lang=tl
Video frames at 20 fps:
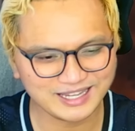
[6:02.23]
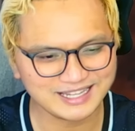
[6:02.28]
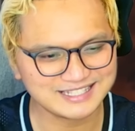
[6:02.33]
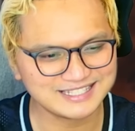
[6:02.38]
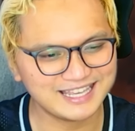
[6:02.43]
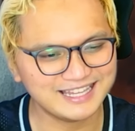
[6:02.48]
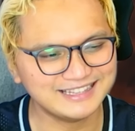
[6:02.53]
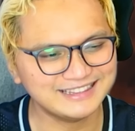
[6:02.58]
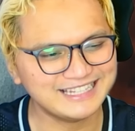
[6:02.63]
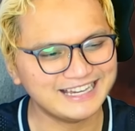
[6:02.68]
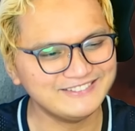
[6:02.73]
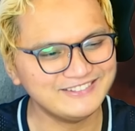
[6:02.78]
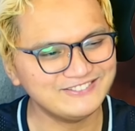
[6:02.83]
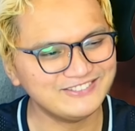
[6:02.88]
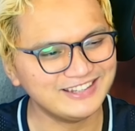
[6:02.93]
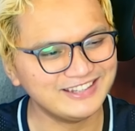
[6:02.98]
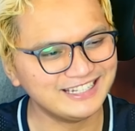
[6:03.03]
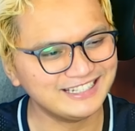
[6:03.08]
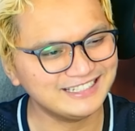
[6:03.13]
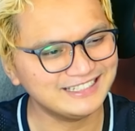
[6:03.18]
eh kasi ang dami
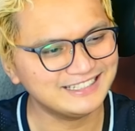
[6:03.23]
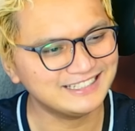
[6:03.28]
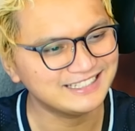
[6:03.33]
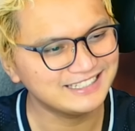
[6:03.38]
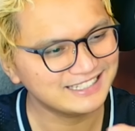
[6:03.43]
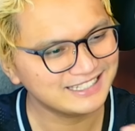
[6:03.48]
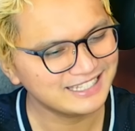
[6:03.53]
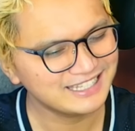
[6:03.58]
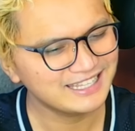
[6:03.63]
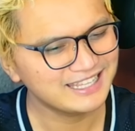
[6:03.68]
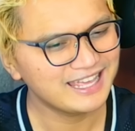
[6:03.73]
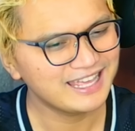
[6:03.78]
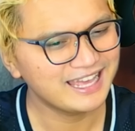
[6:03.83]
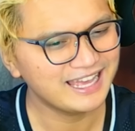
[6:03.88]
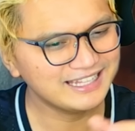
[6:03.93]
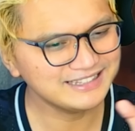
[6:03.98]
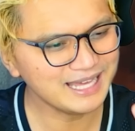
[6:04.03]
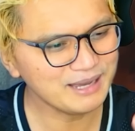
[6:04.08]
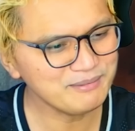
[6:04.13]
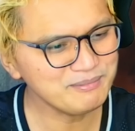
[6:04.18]
palang
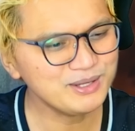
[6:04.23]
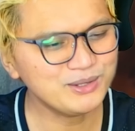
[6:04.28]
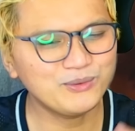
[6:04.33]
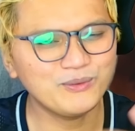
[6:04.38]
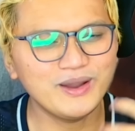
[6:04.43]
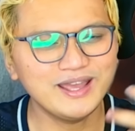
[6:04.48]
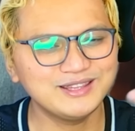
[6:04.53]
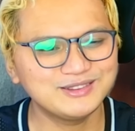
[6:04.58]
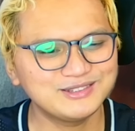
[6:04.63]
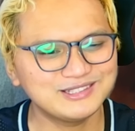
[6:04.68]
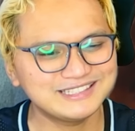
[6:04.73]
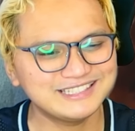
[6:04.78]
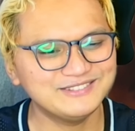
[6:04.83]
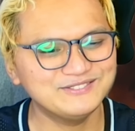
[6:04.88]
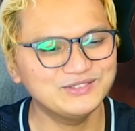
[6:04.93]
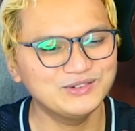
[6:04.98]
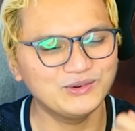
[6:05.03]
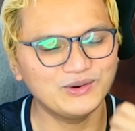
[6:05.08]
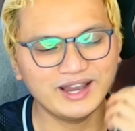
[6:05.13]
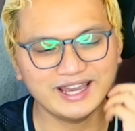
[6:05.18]
ang daming kwento sa
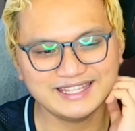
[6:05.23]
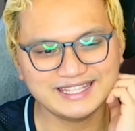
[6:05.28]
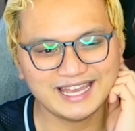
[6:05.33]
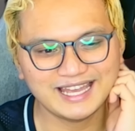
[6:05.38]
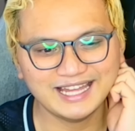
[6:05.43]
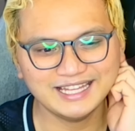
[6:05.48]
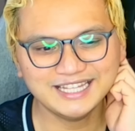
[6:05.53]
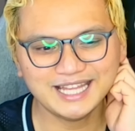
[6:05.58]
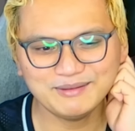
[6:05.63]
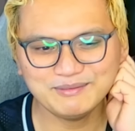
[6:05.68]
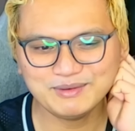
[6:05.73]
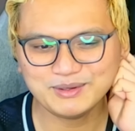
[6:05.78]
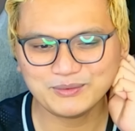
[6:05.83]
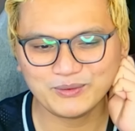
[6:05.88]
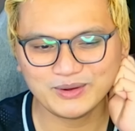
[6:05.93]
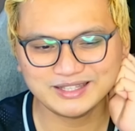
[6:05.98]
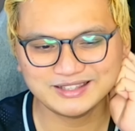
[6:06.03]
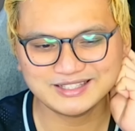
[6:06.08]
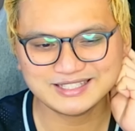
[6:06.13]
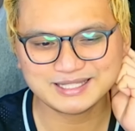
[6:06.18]
buhay niya. Ang daming
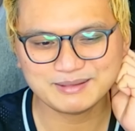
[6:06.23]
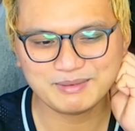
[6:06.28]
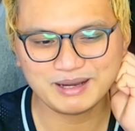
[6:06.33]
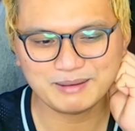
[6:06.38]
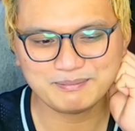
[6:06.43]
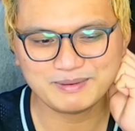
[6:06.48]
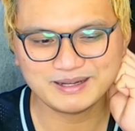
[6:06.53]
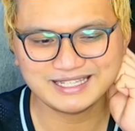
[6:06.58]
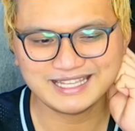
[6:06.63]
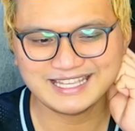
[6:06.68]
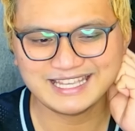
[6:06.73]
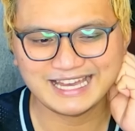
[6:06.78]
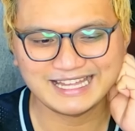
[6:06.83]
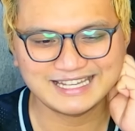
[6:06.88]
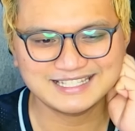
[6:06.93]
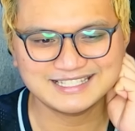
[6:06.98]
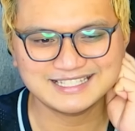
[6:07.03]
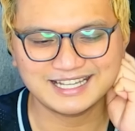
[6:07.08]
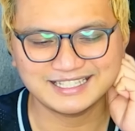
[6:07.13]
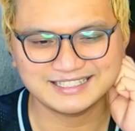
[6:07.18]
kwento sa mga
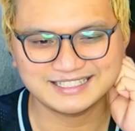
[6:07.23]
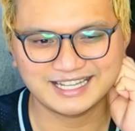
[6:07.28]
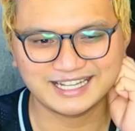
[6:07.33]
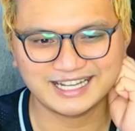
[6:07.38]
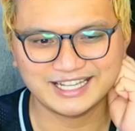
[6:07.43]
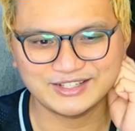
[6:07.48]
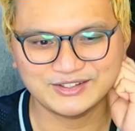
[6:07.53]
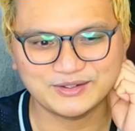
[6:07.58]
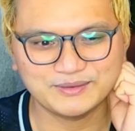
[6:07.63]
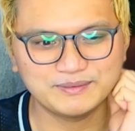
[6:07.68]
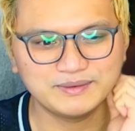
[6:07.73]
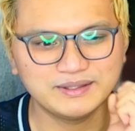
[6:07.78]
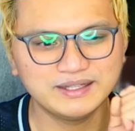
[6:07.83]
pangyayari sa kanya ngayon.